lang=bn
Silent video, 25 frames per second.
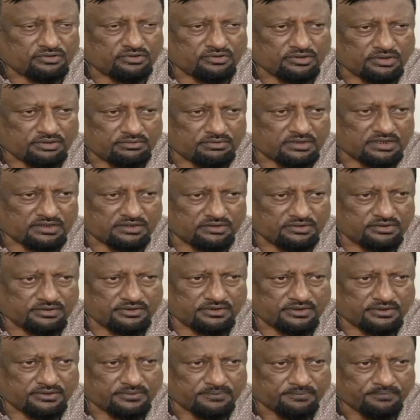জঙ্গিবাদ
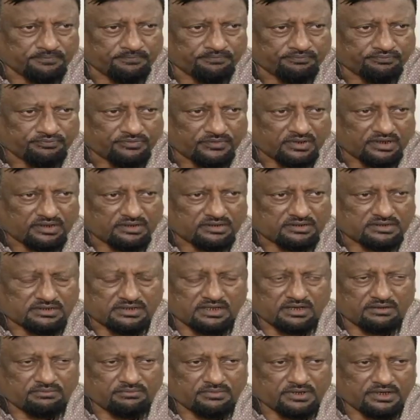নয়
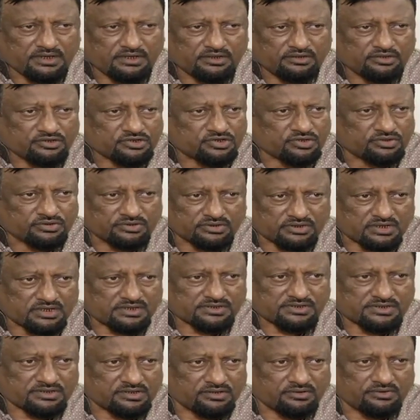ইসলাম মানে
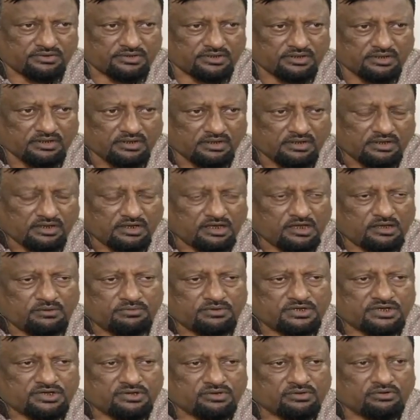সন্ত্রাস নয় এই
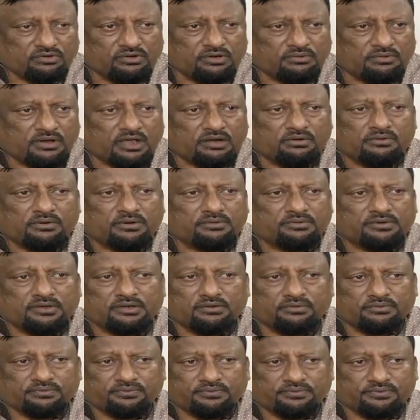বিষয়গুলো ভালোভাবে
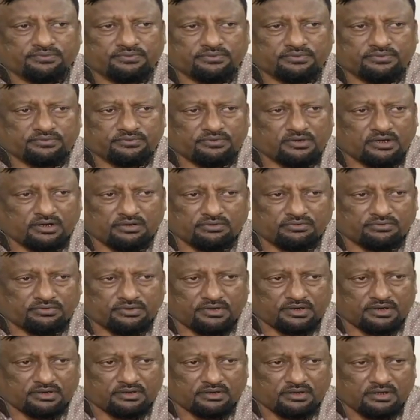ফলাও
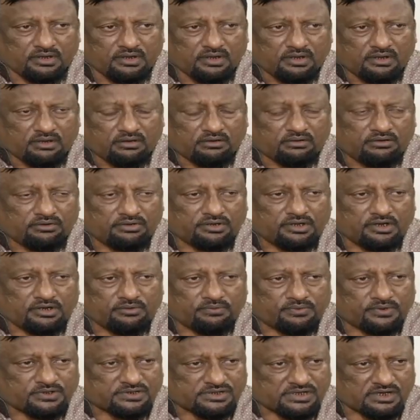করে ওইখানে
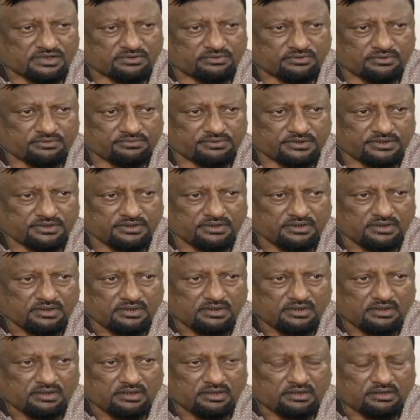প্রচার হবে
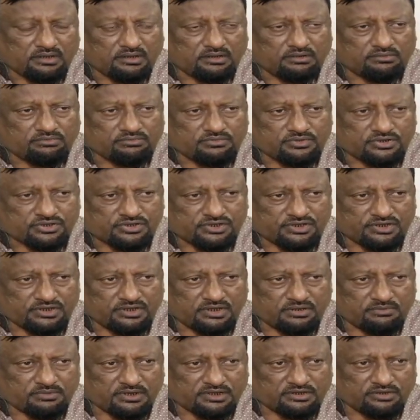
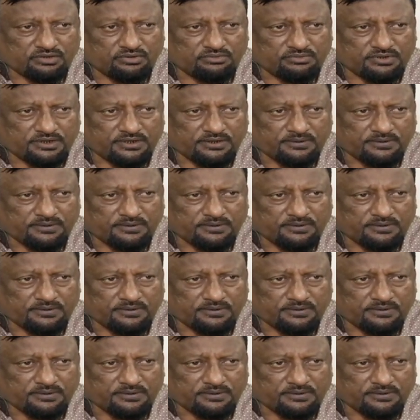মসজিদের মাধ্যমে